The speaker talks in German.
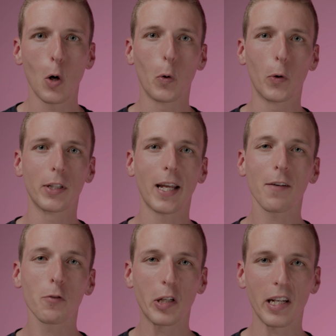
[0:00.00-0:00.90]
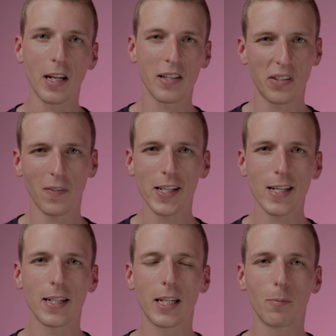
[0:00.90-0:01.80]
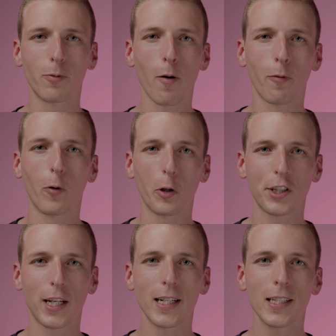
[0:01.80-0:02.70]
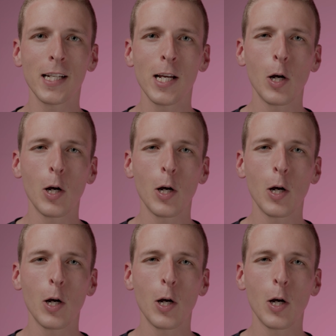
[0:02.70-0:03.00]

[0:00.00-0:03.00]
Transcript: und er wird den zweiten Tipp vorstellen.